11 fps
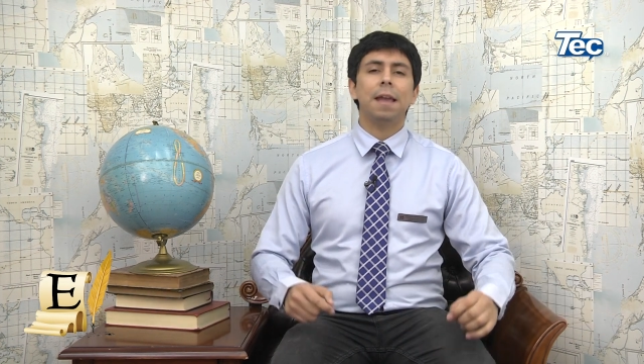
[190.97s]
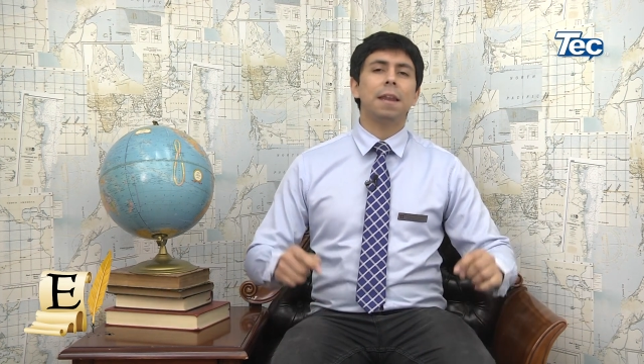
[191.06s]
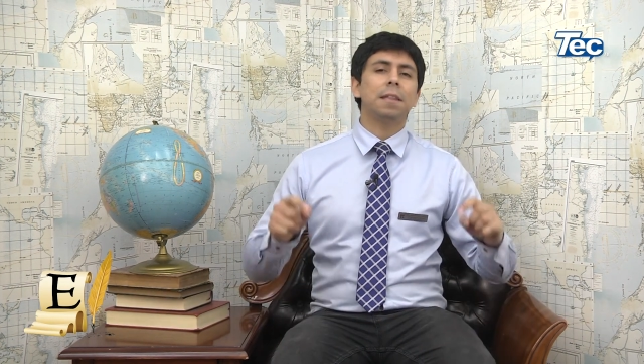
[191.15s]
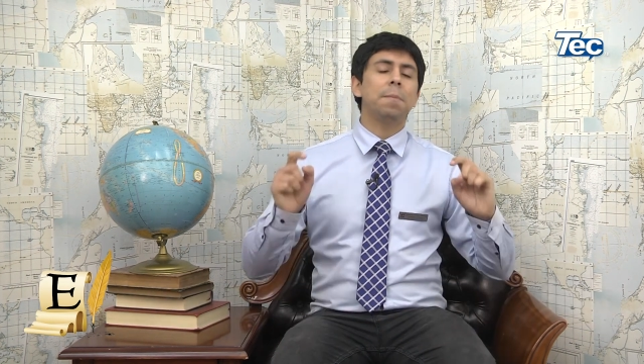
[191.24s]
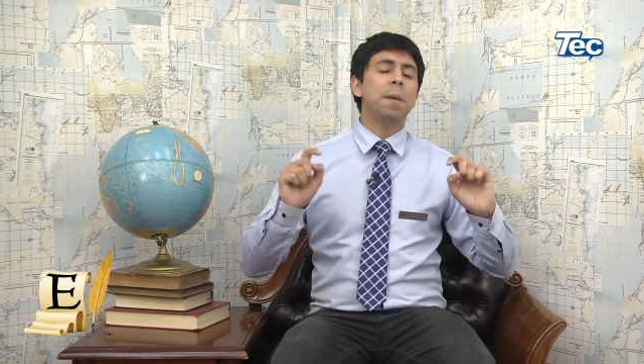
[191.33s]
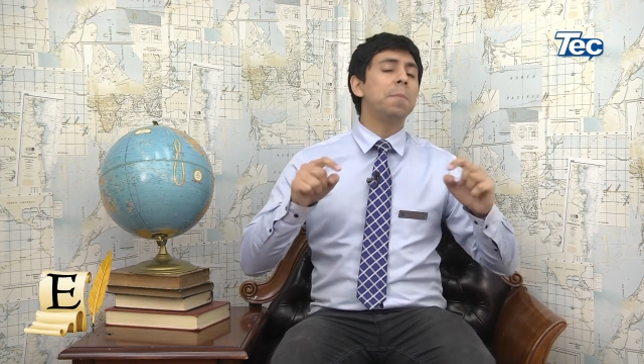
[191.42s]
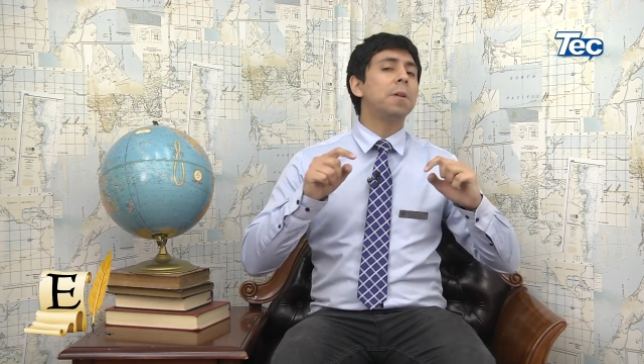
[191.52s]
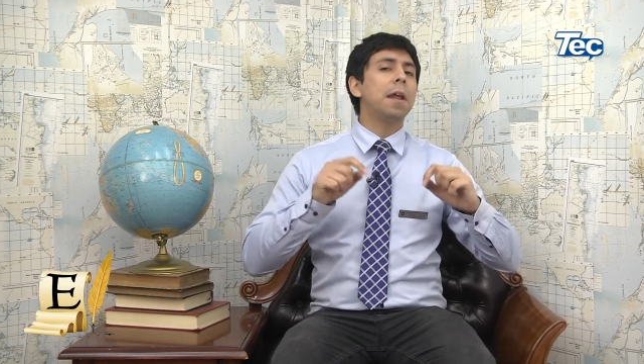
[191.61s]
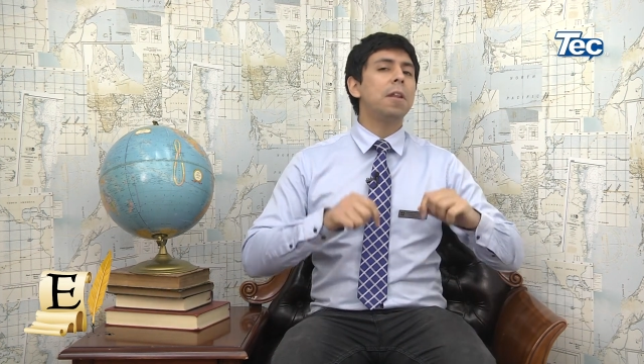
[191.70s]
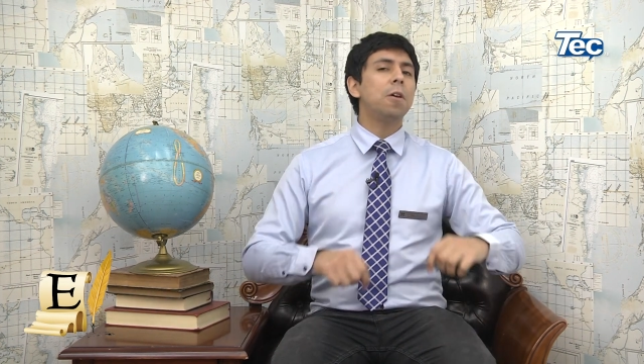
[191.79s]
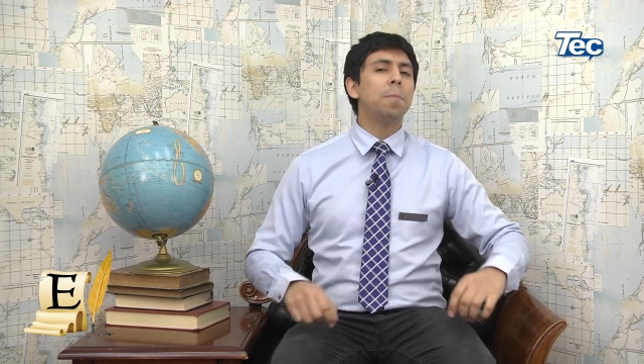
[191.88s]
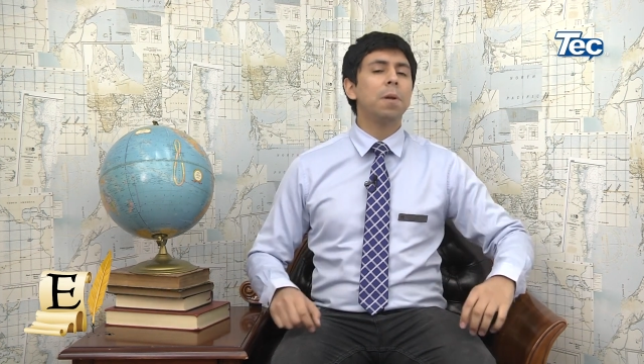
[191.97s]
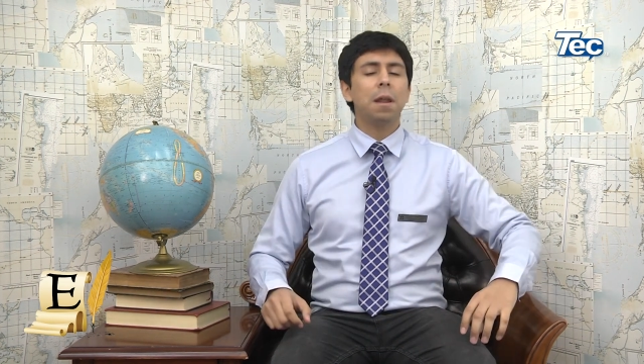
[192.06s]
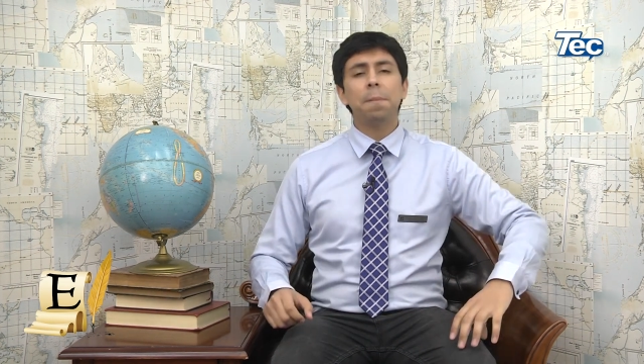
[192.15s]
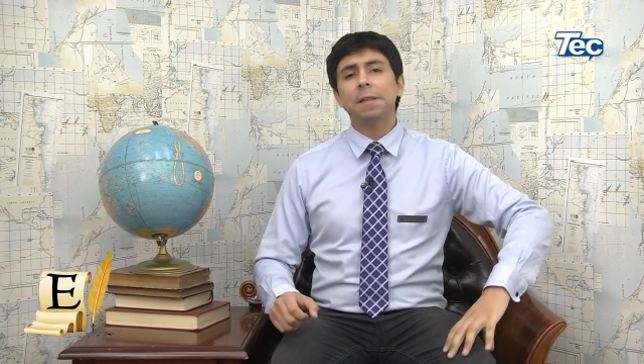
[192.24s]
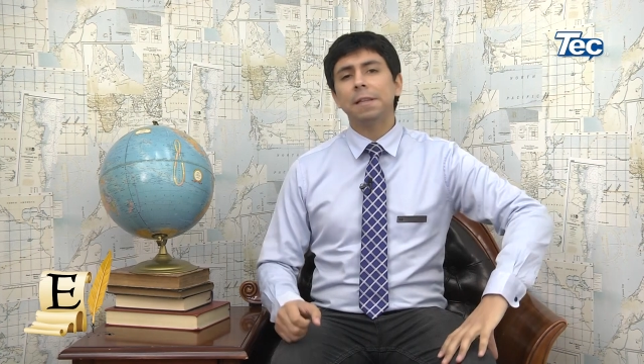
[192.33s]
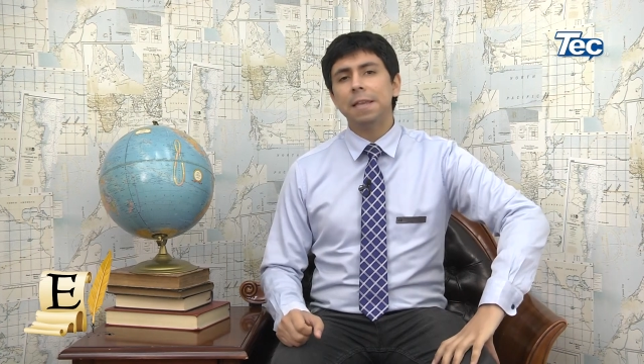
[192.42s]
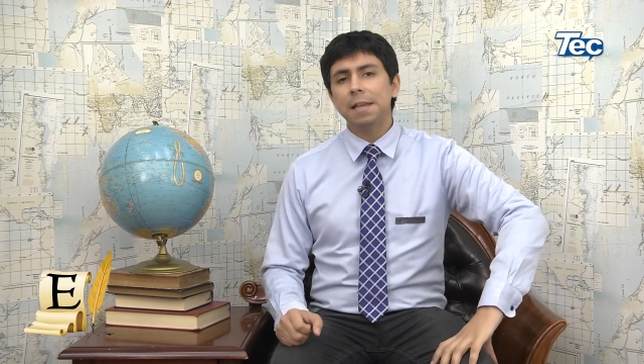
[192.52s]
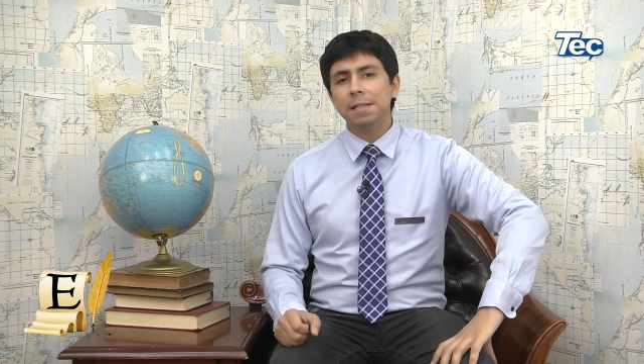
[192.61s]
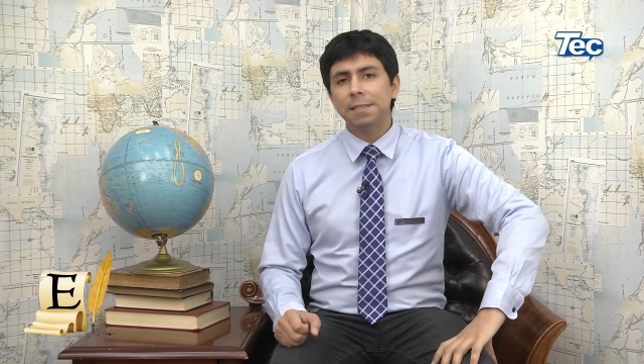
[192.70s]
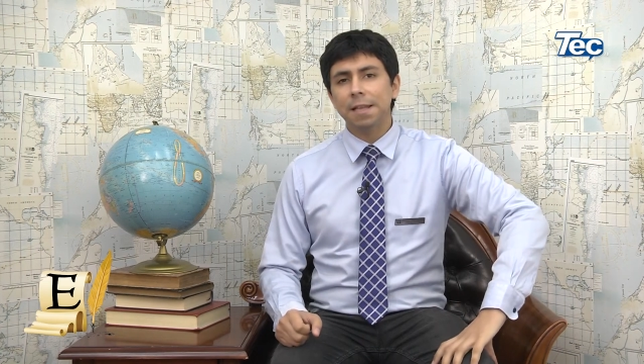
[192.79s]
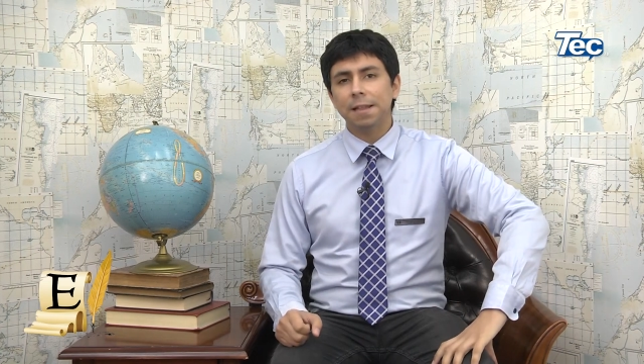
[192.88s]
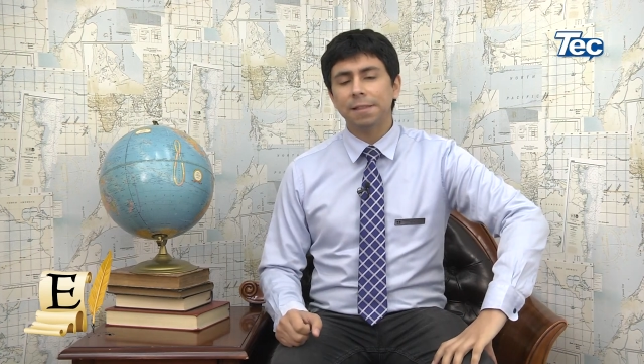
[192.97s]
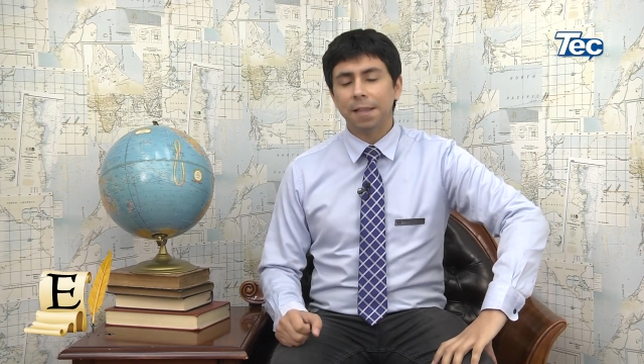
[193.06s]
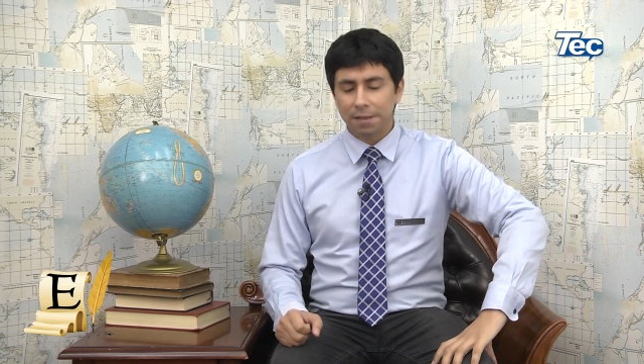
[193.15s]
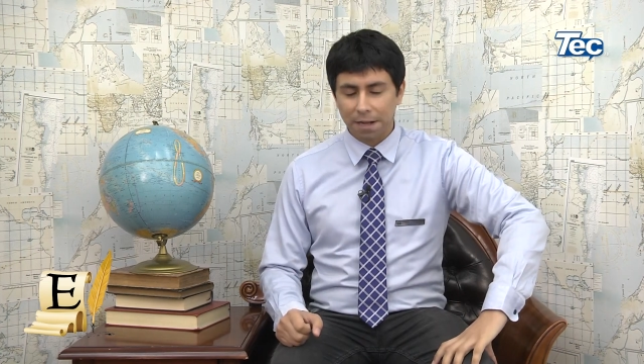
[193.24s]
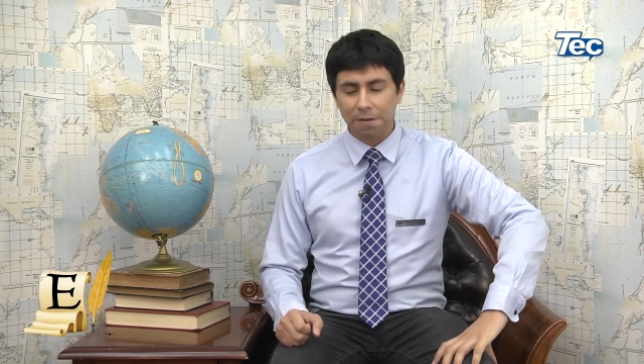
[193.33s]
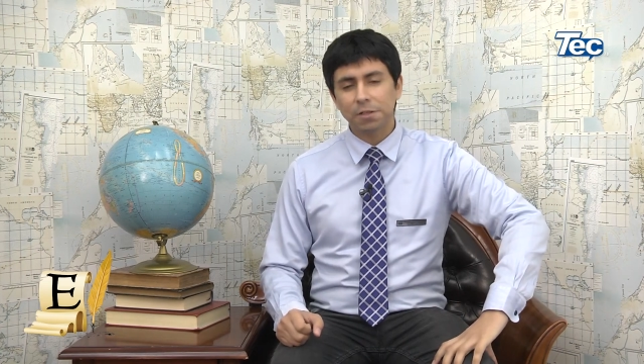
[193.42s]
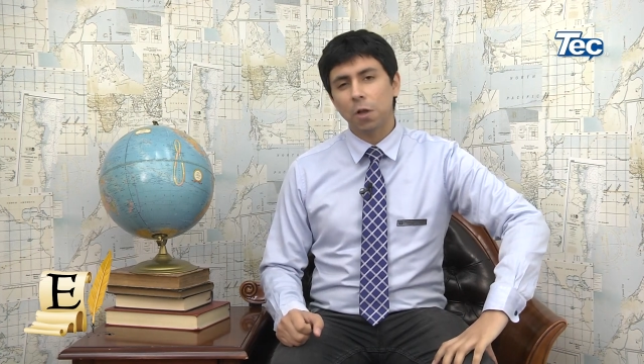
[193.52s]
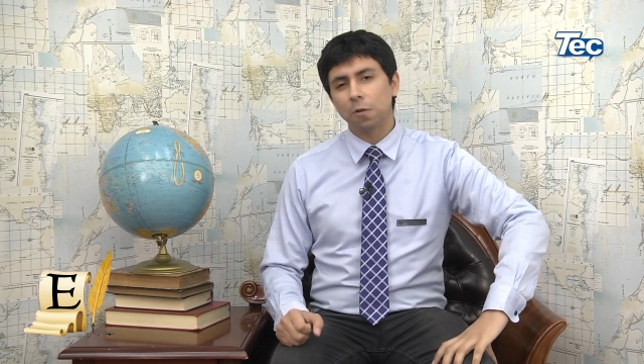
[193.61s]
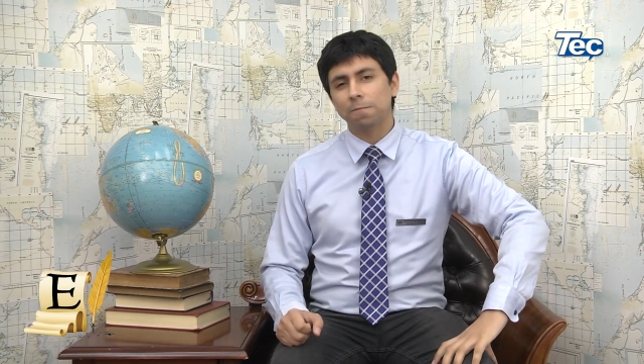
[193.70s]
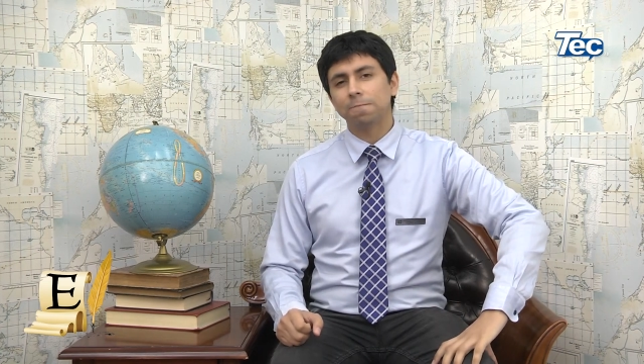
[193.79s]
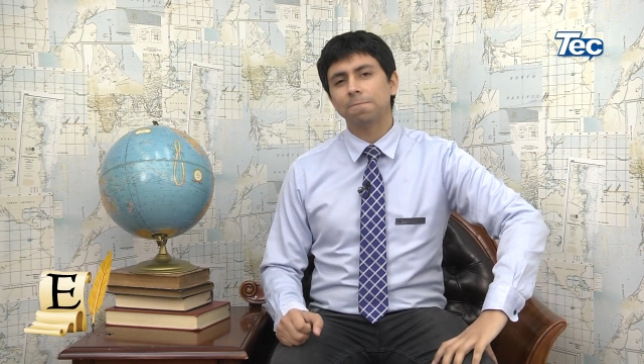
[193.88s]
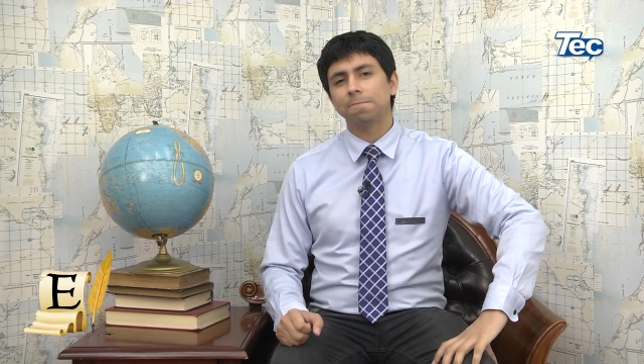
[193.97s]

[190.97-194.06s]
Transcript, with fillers: en este mismo horario por las pantallas de Tech Televisión.